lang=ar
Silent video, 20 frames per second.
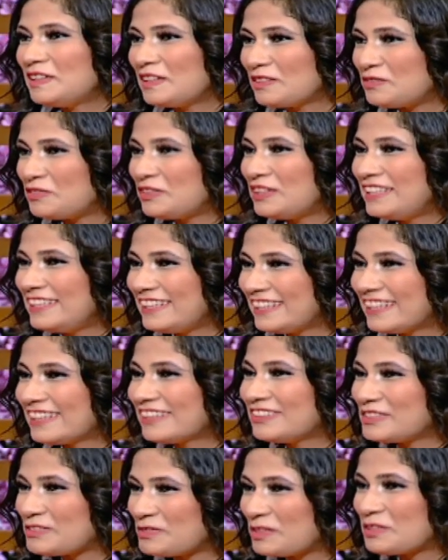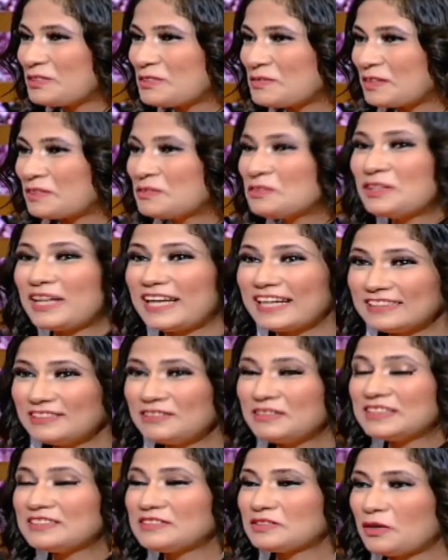الاطفال اللي انا كنت برقص معاهم لحد
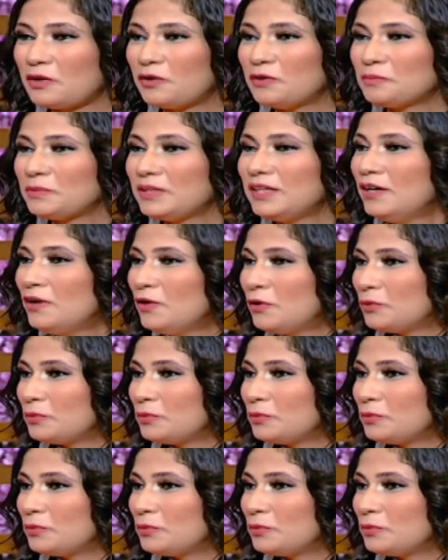دلوقتي اصحابي